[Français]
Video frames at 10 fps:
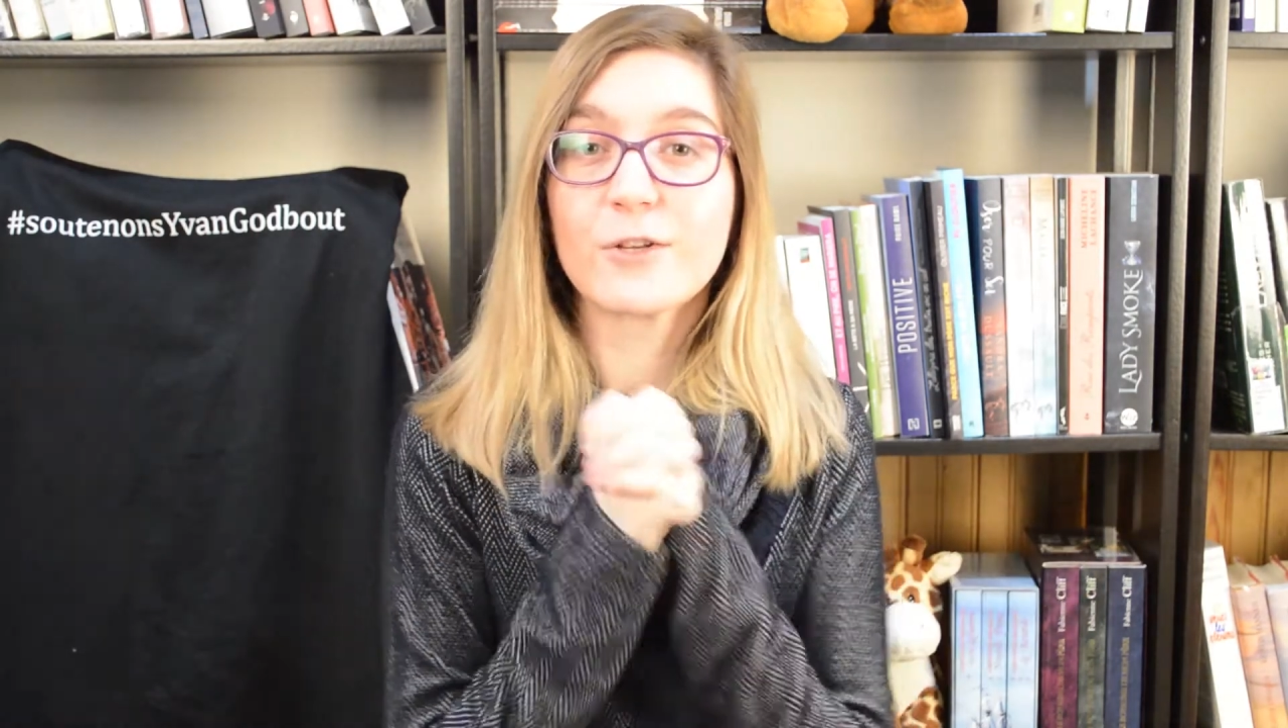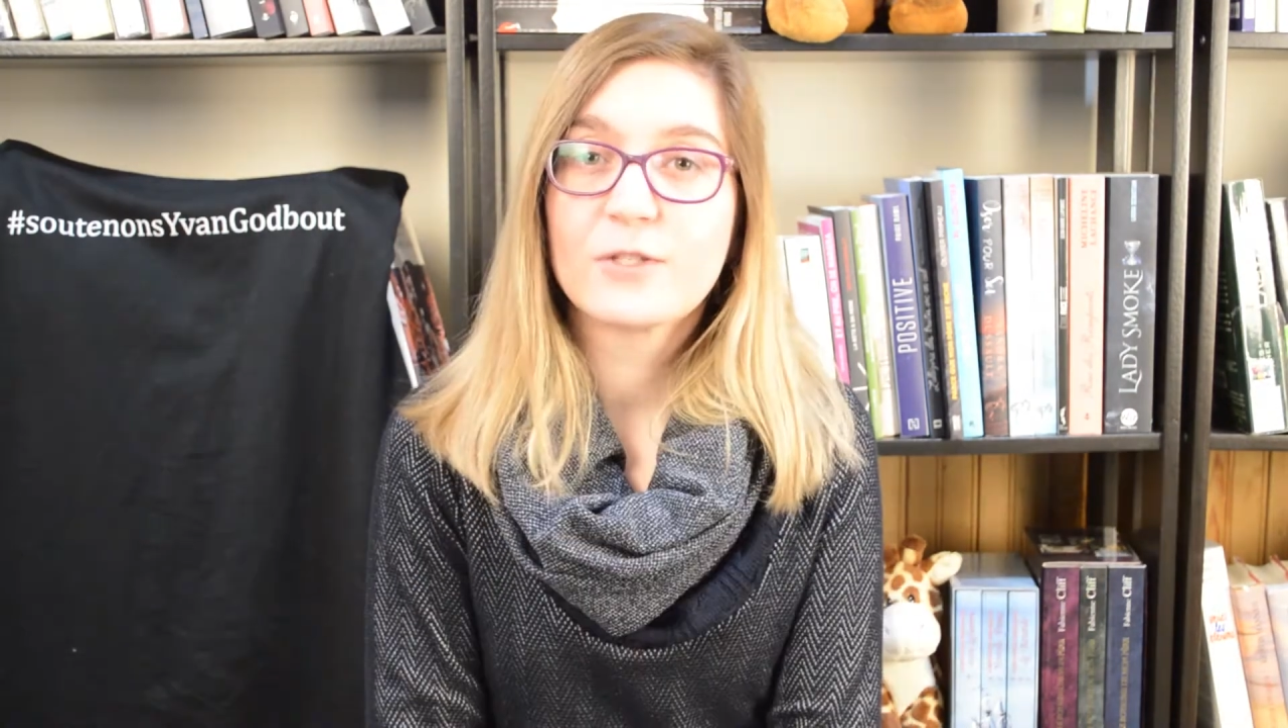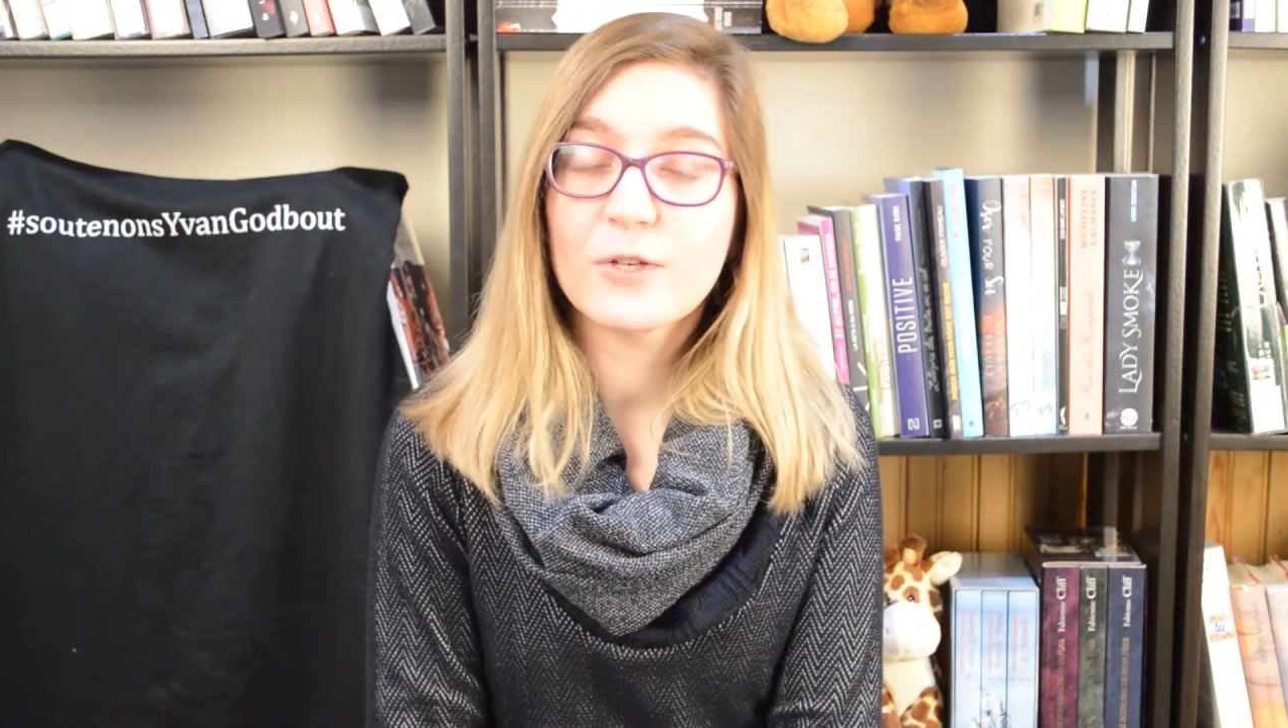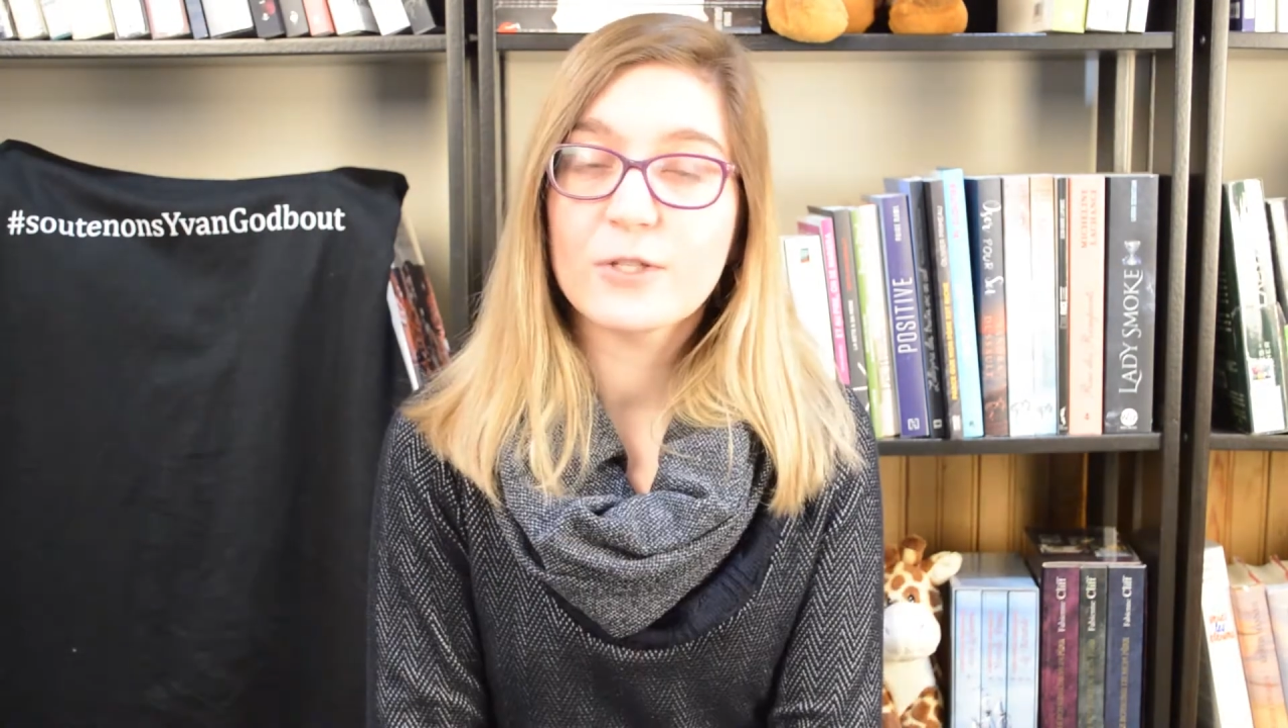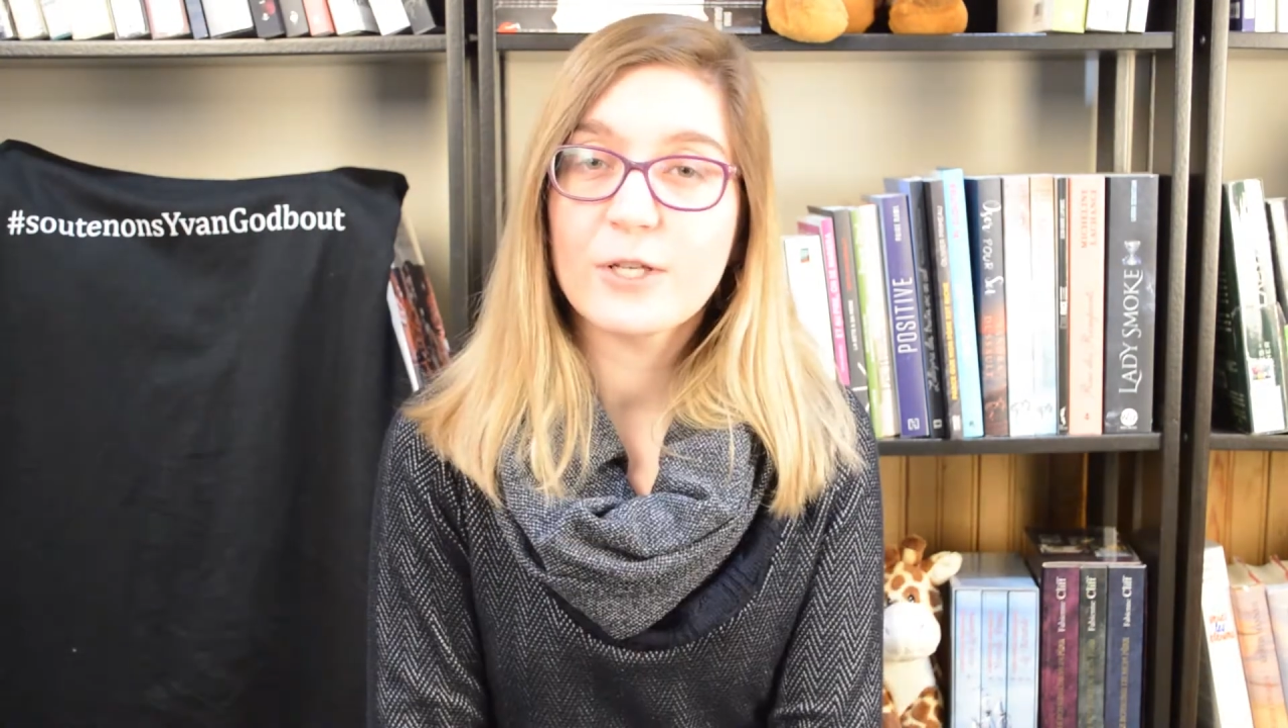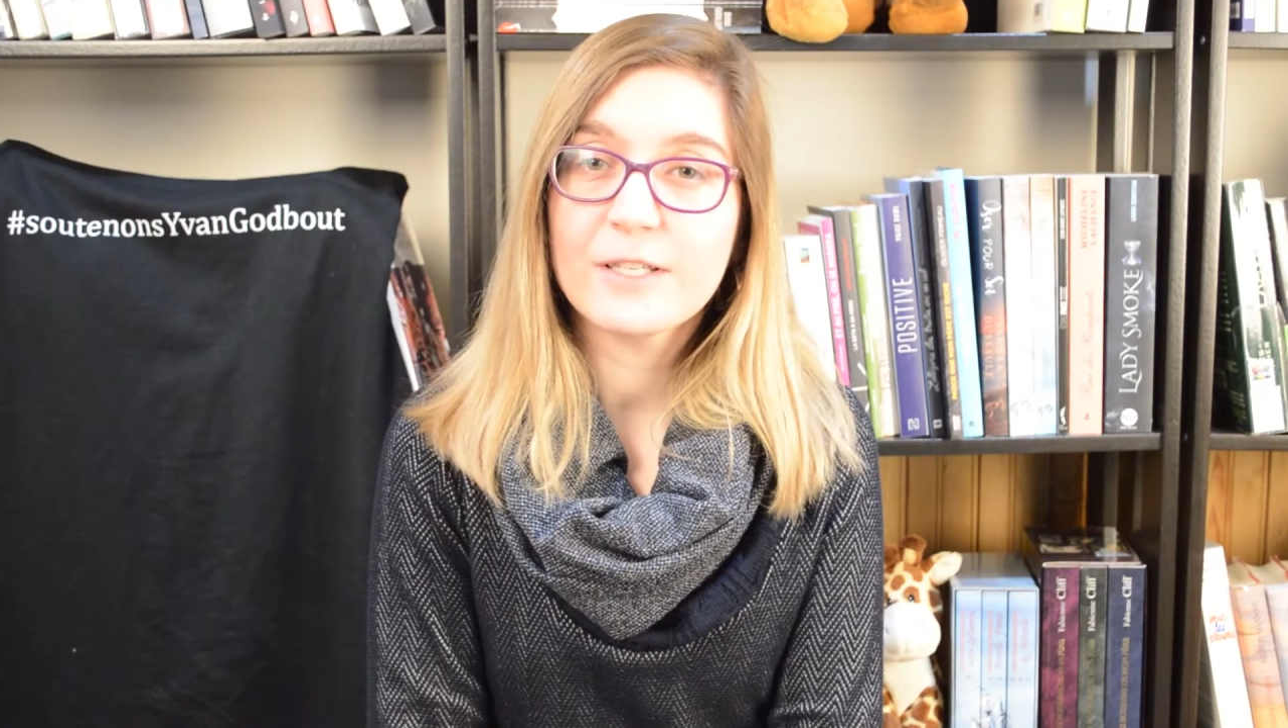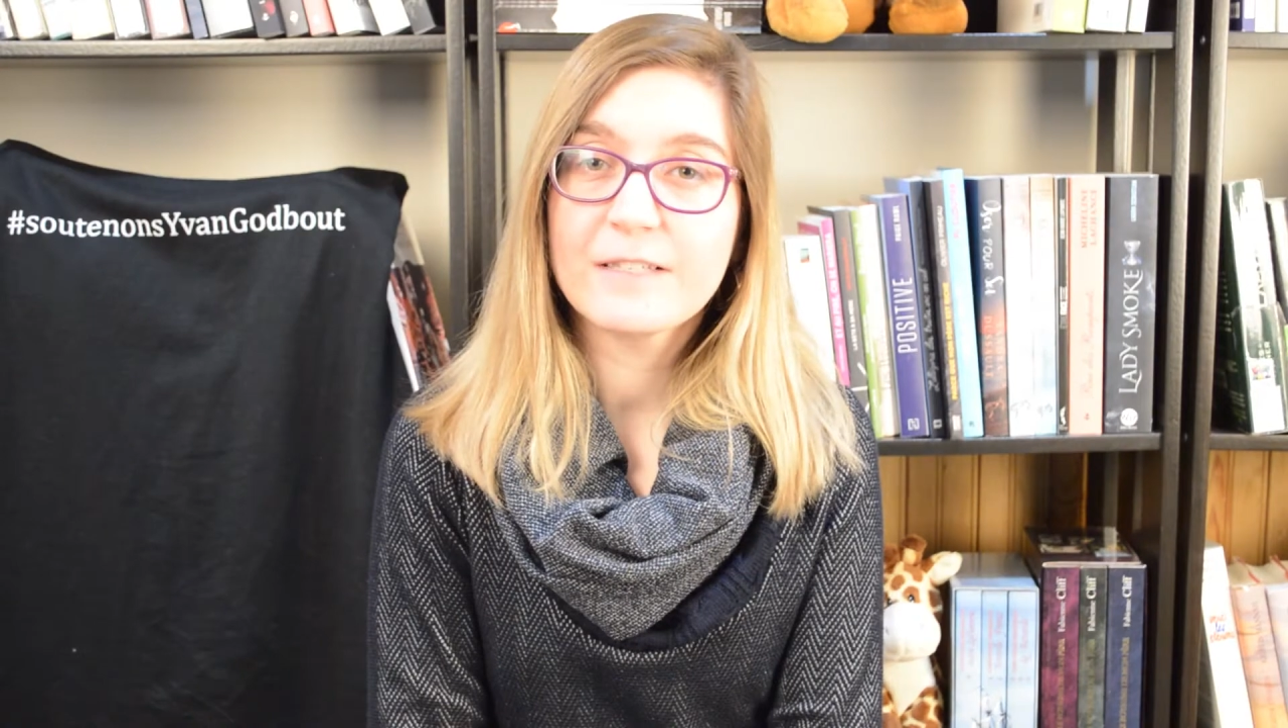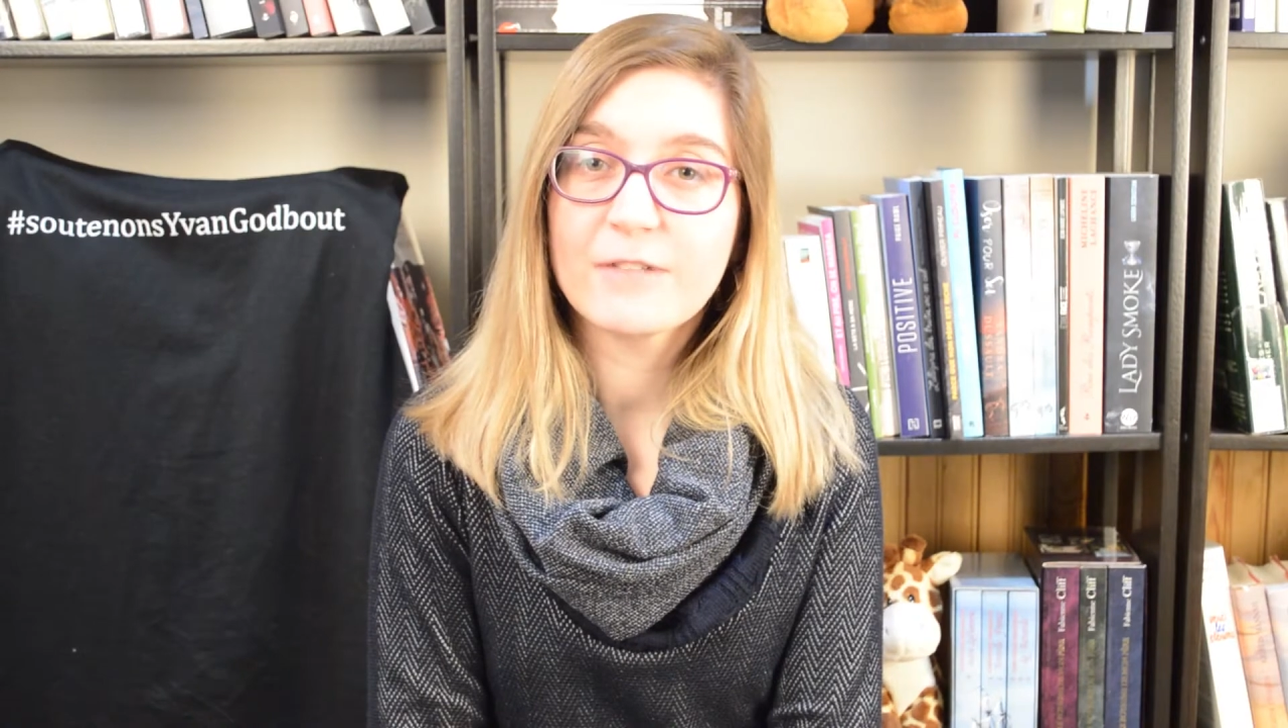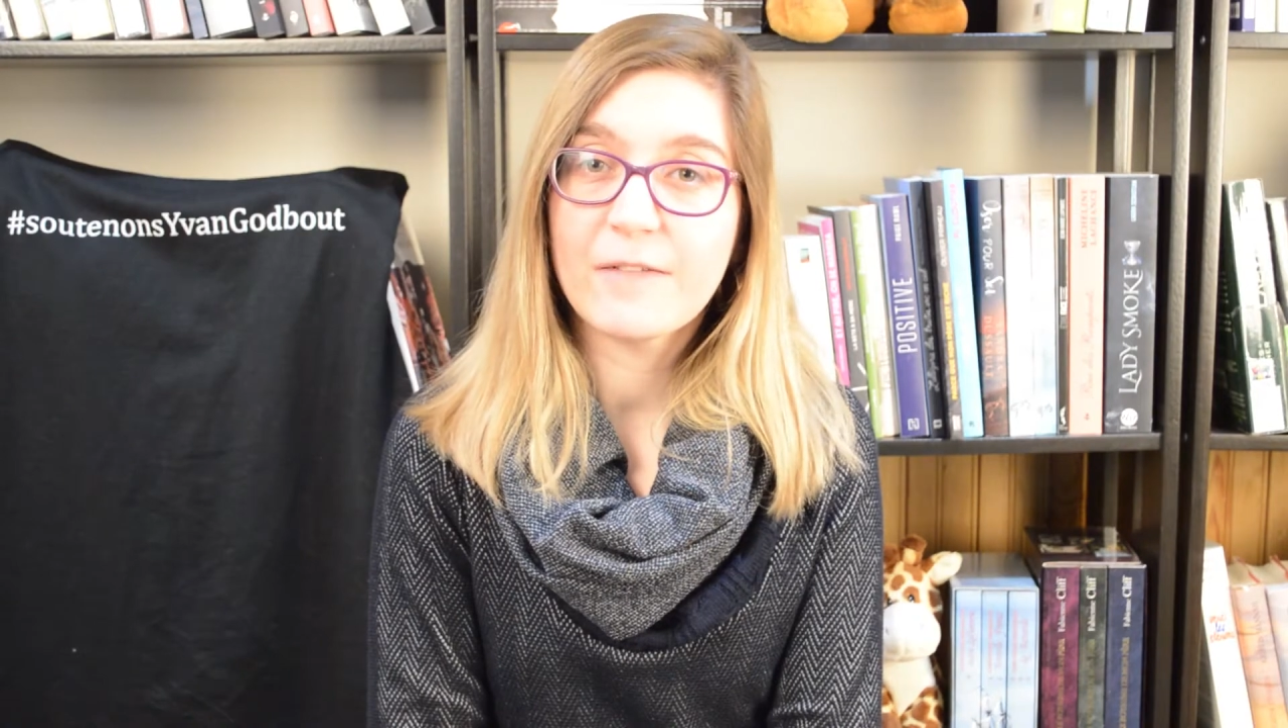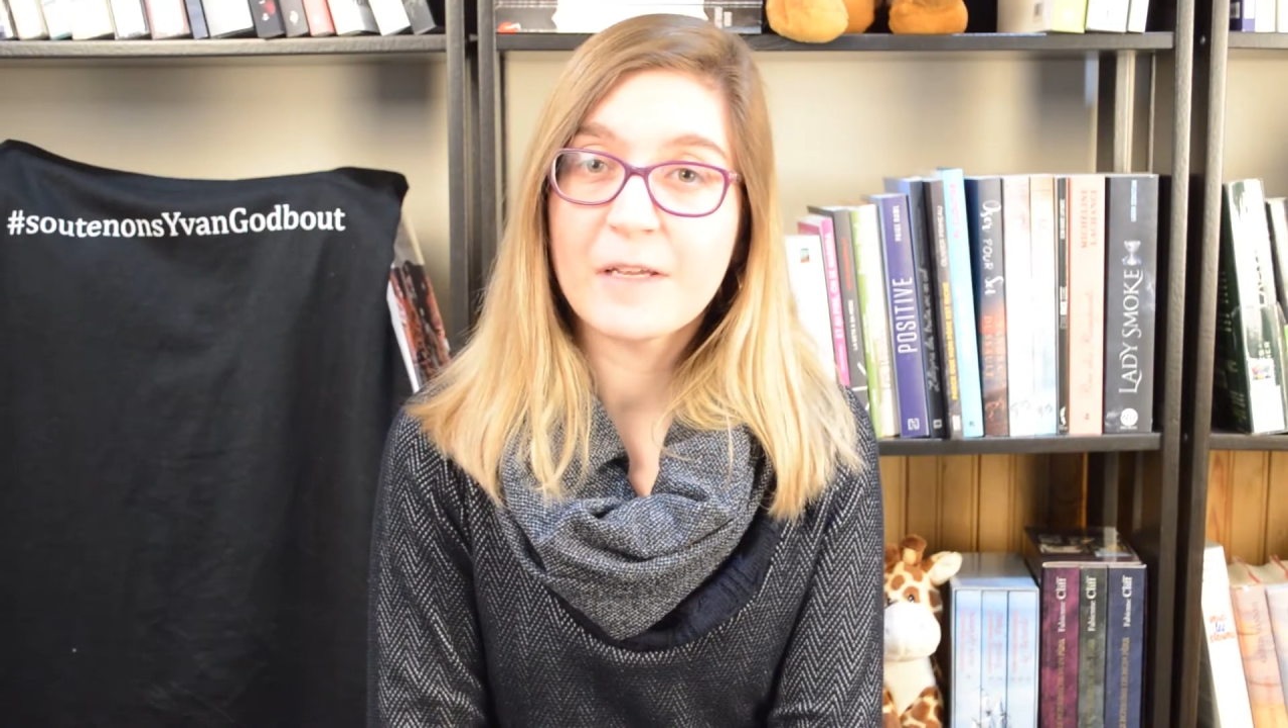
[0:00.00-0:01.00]
Sur ce,
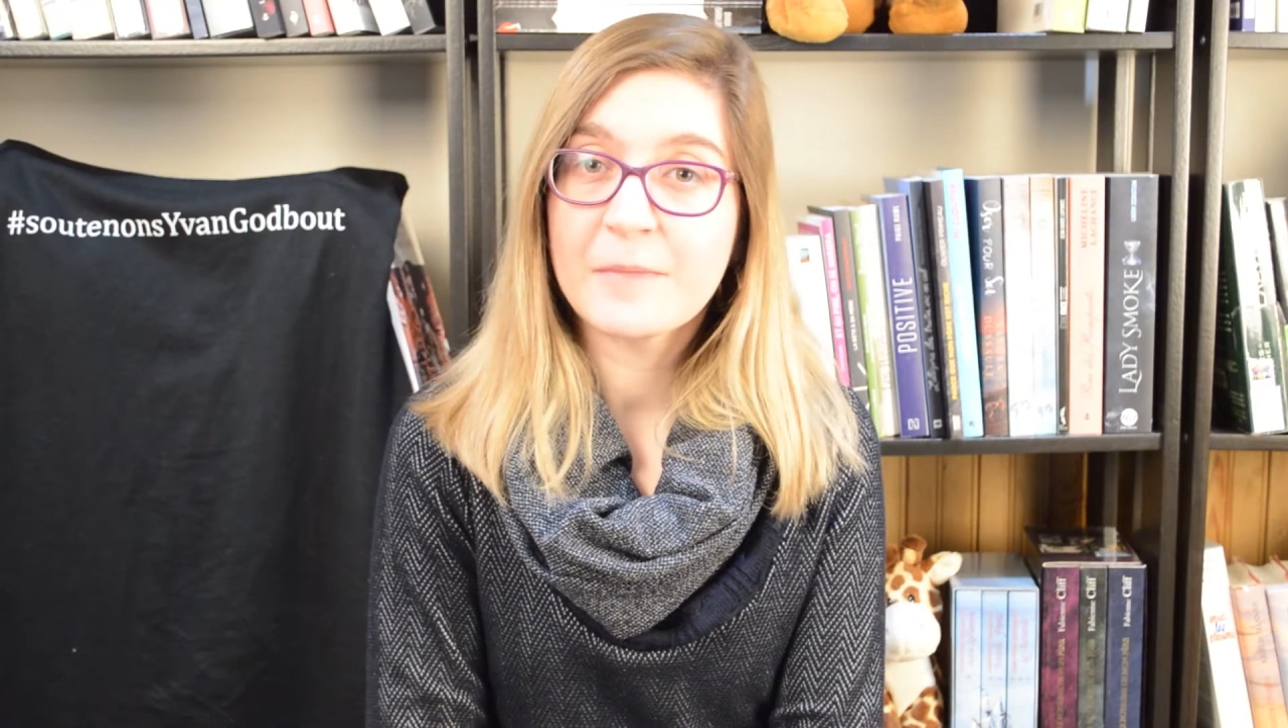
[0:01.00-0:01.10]
si vous avez